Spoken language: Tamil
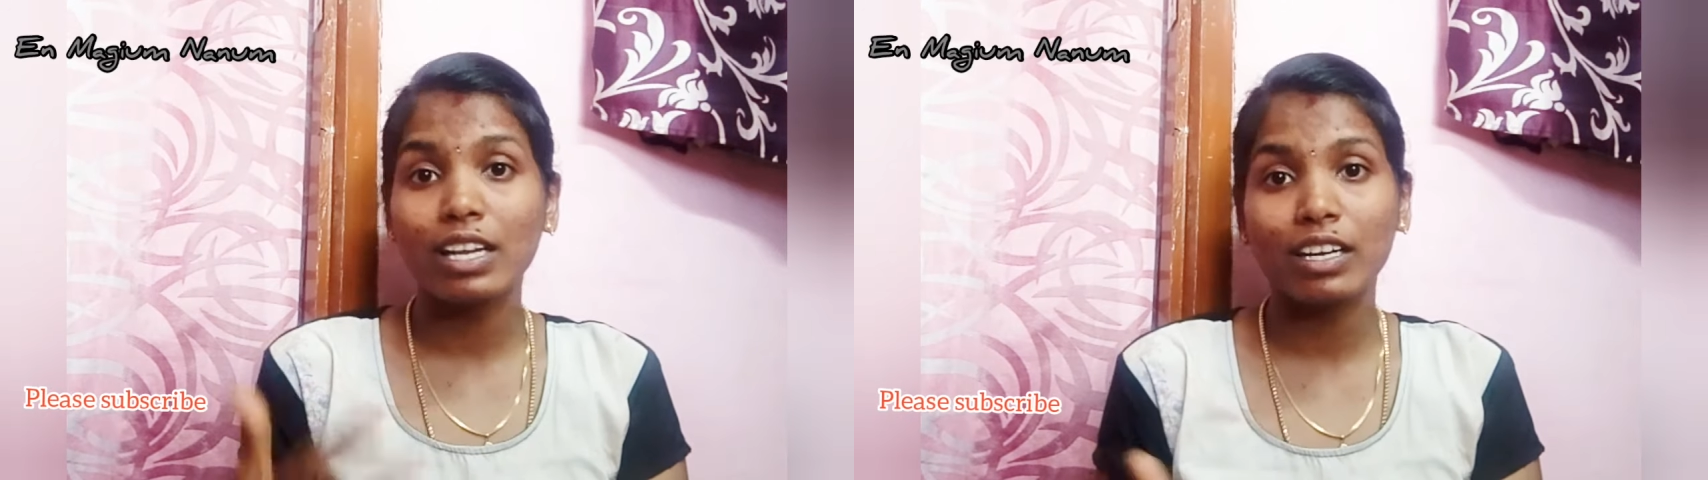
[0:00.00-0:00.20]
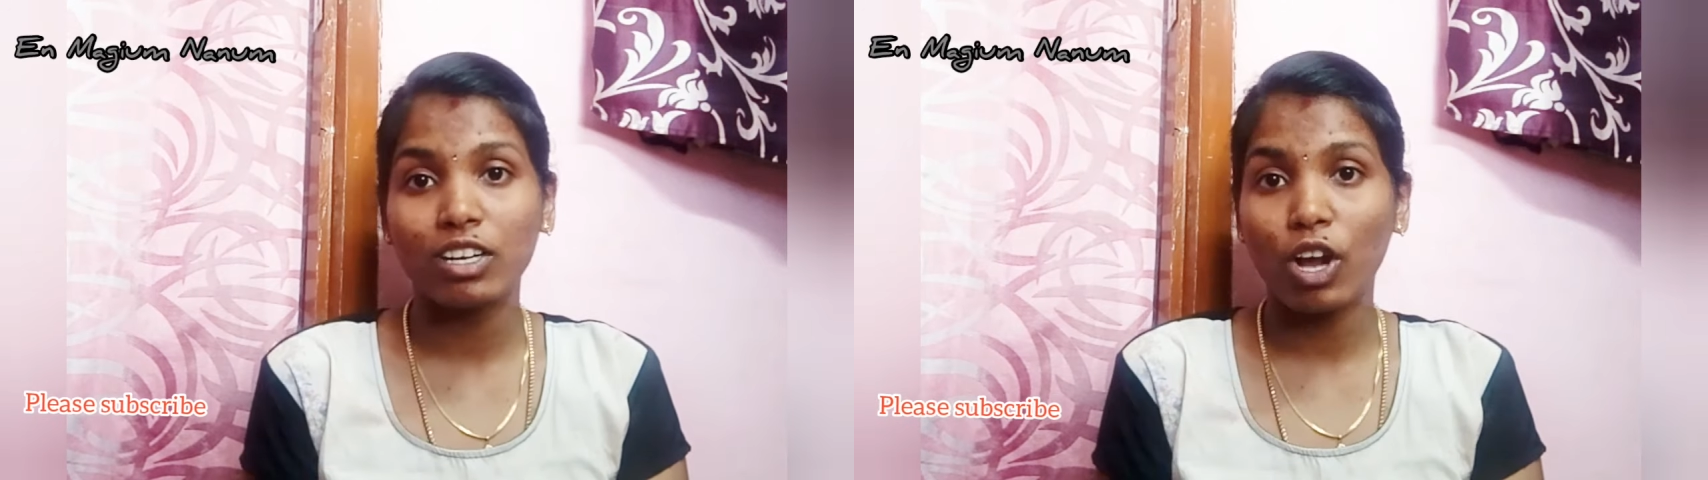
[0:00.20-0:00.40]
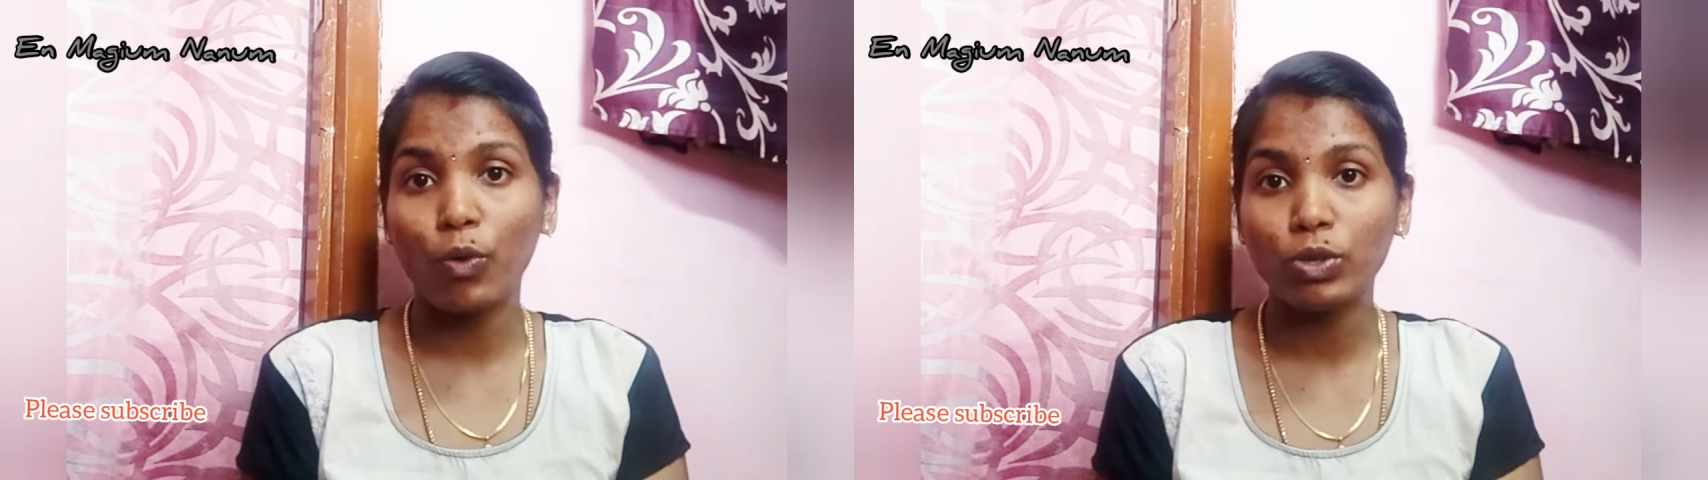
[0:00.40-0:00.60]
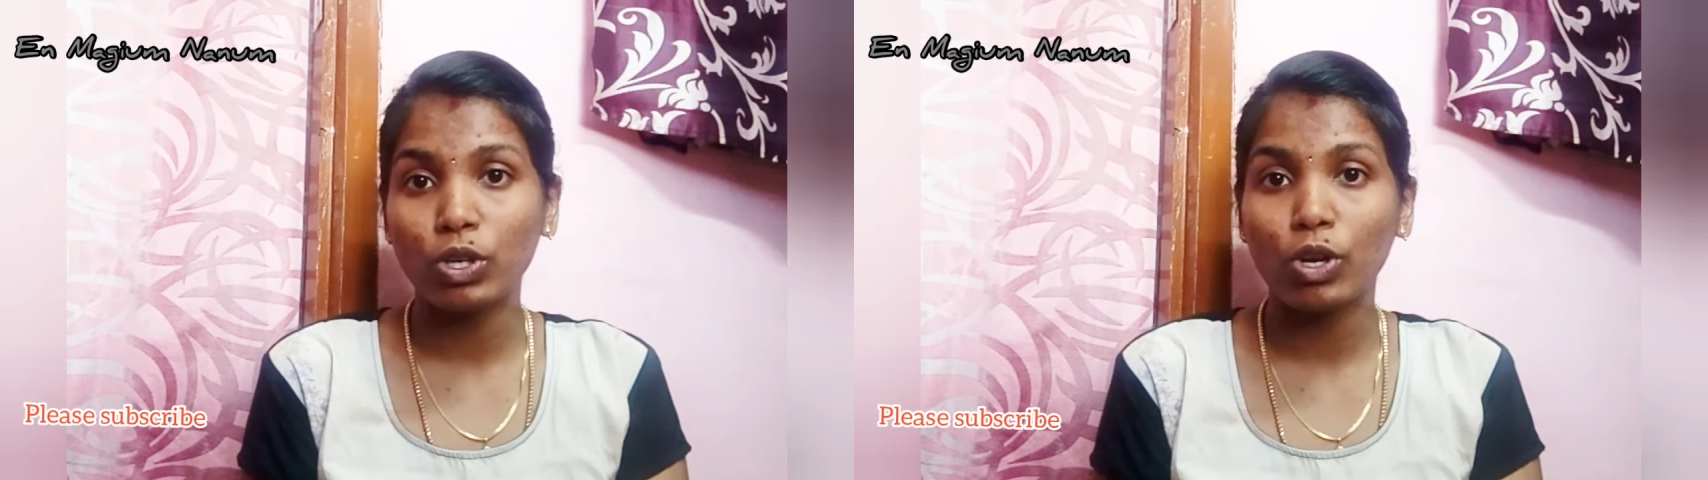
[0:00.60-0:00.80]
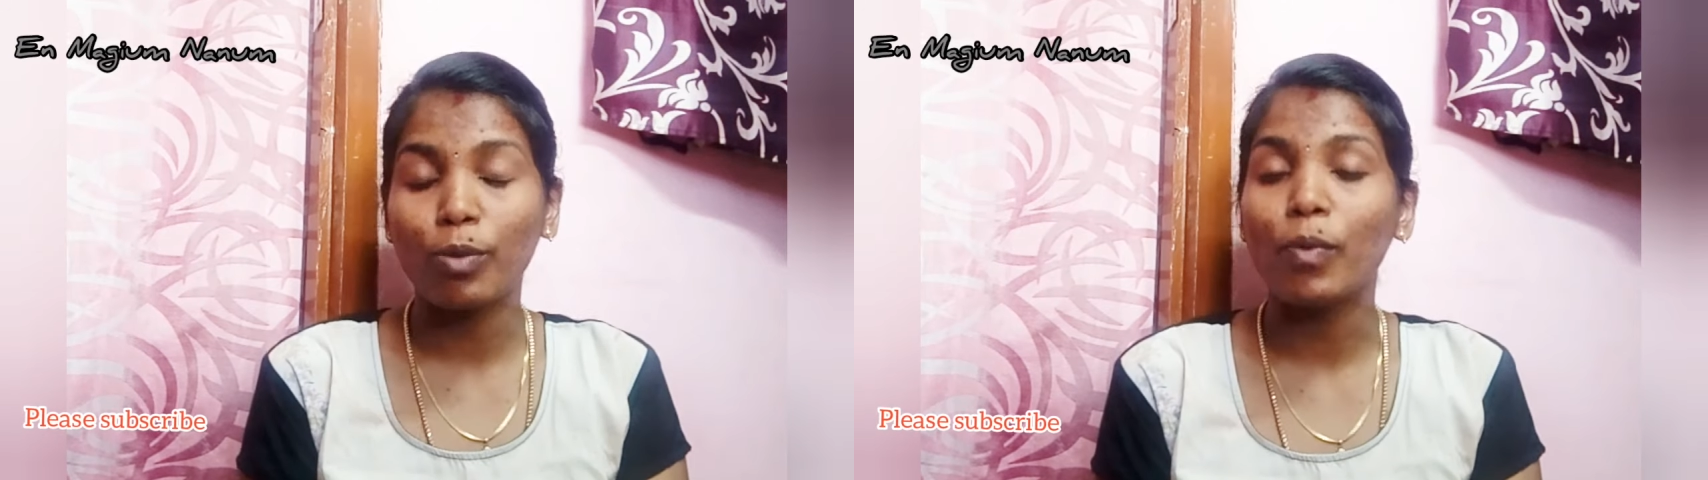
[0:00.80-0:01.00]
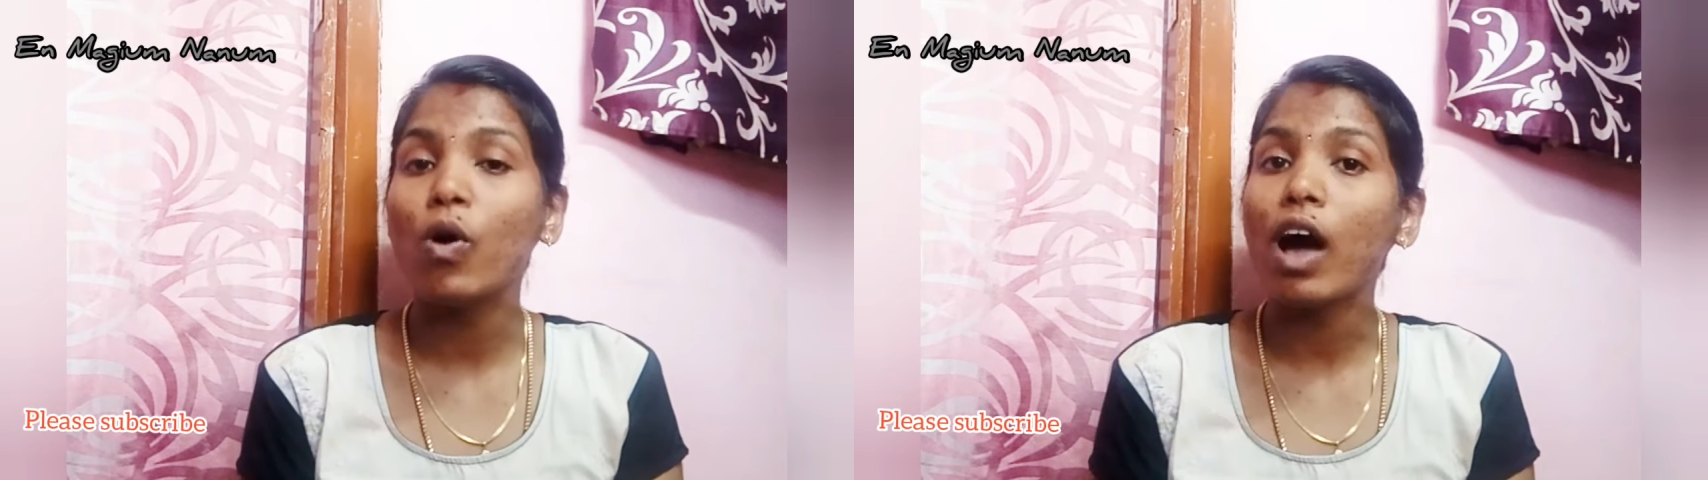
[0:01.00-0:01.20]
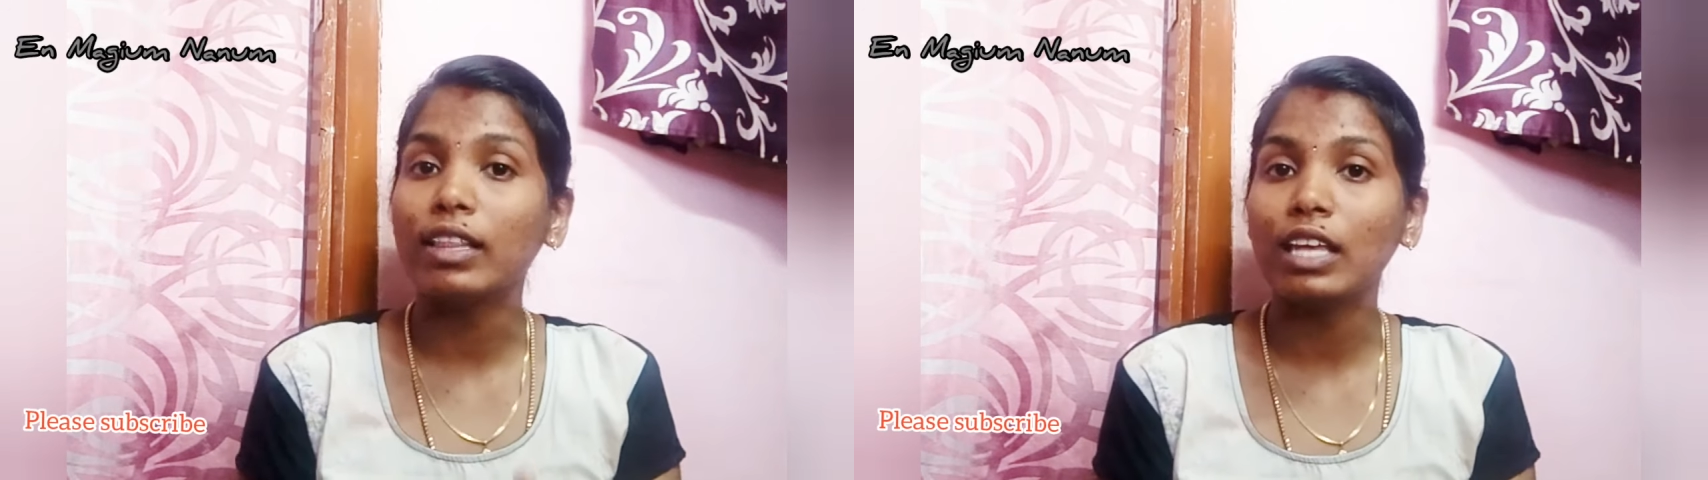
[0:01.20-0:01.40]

சிலருக்கு டவுட் இருக்குமோ